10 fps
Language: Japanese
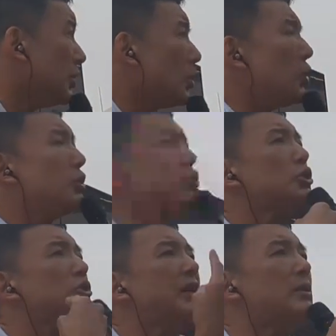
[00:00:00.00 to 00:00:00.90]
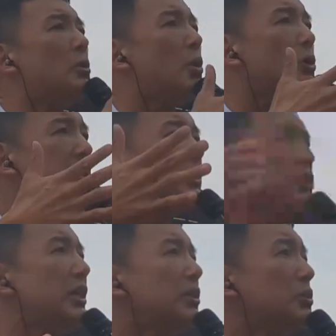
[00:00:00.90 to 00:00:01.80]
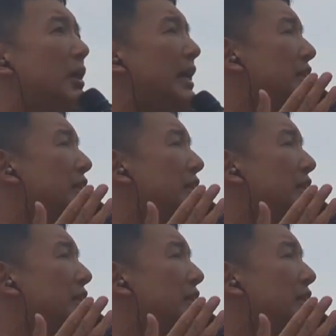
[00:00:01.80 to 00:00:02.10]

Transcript: この循環を大きくしていくのが